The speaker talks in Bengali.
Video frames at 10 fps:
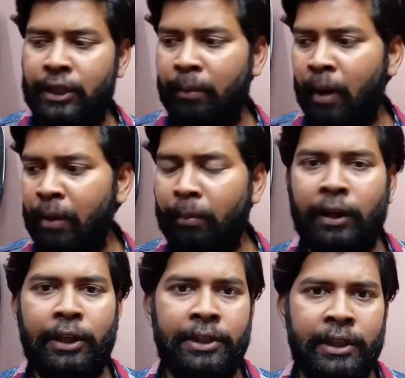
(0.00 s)
যেভাবে
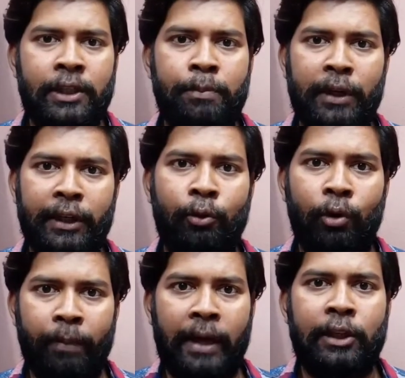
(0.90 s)
আমরা ডিস্টেন্স মেনটেন
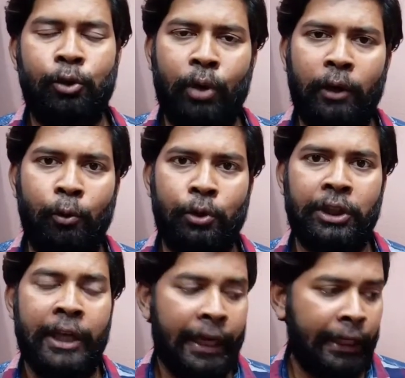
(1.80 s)
করে বাজার দোকান
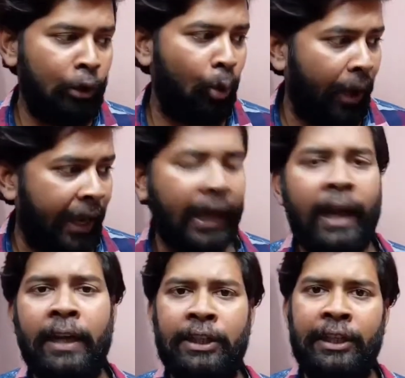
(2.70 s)
করছি কিন্তু
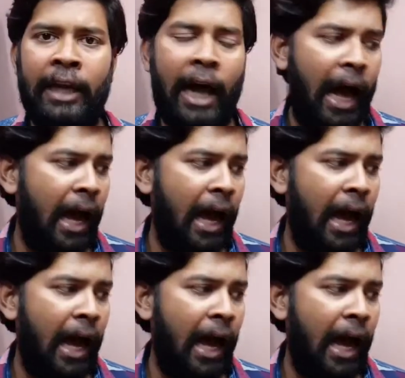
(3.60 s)
এখানে সেটা